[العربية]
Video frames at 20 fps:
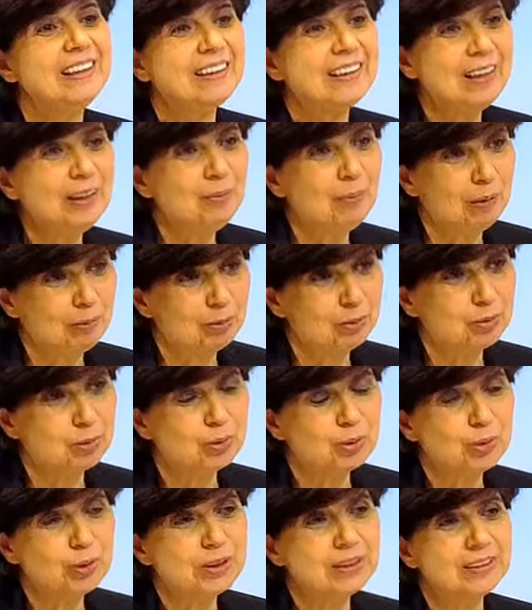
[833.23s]
كل ما
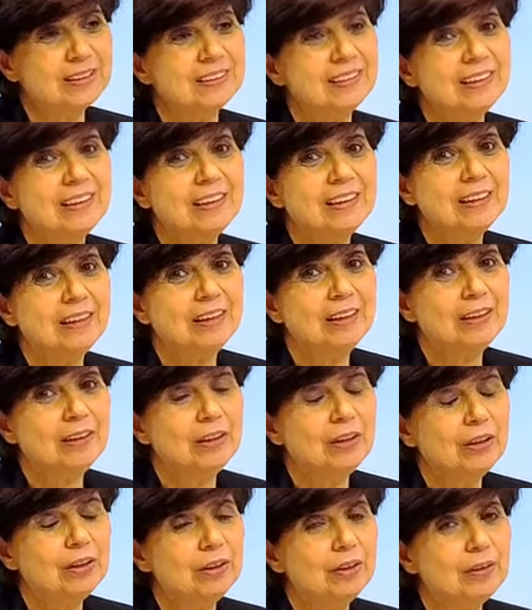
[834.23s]
بفوت
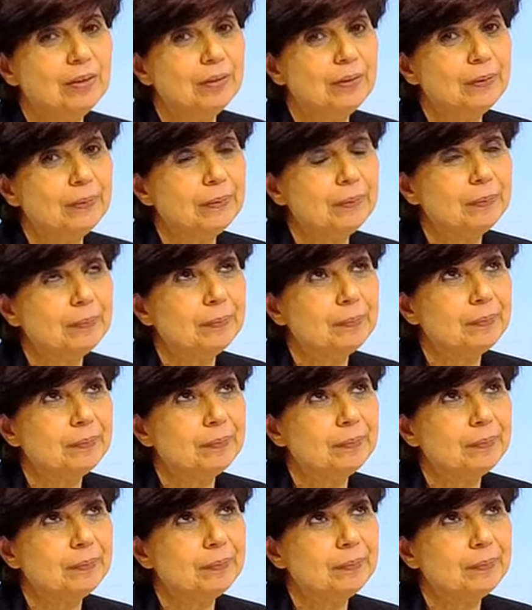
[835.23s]
أه